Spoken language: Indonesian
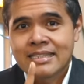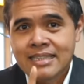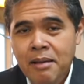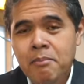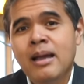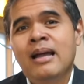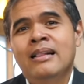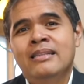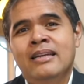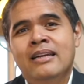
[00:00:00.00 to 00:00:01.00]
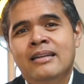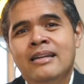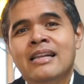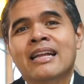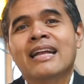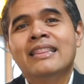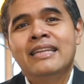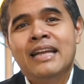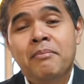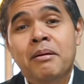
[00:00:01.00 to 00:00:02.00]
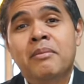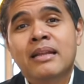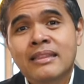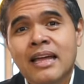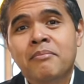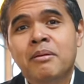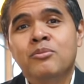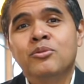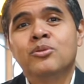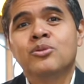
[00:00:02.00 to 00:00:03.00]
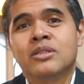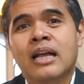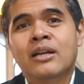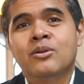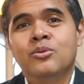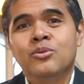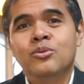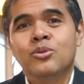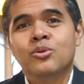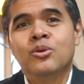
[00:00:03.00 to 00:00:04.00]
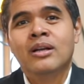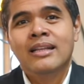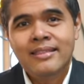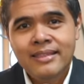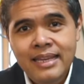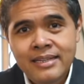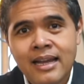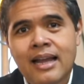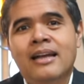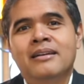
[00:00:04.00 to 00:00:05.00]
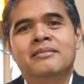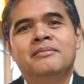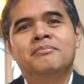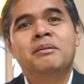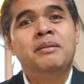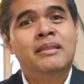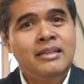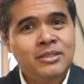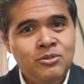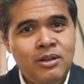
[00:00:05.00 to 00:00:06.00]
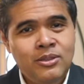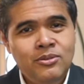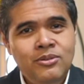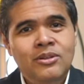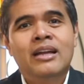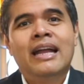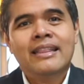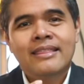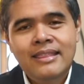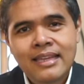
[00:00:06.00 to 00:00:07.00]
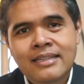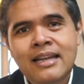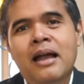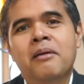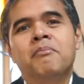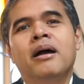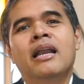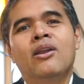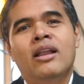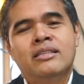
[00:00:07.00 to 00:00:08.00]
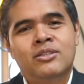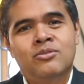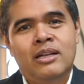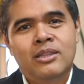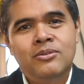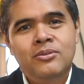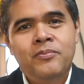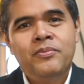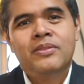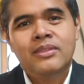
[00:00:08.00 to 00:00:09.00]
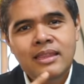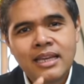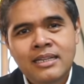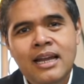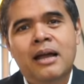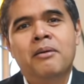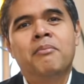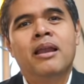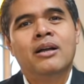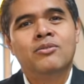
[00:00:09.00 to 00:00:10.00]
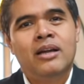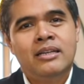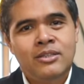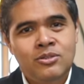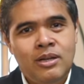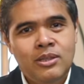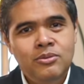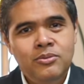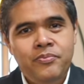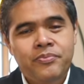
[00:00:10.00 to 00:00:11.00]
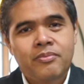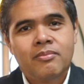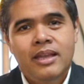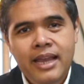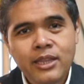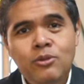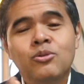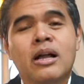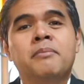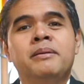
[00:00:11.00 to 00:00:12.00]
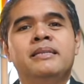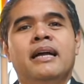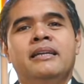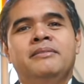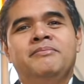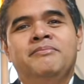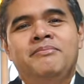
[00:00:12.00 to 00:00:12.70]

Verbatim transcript: Sama halnya ketika pemerintah memutuskan untuk tidak meminta sesuatu, tidak mengelola sesuatu, tidak melakukan sesuatu, itu juga kebijakan.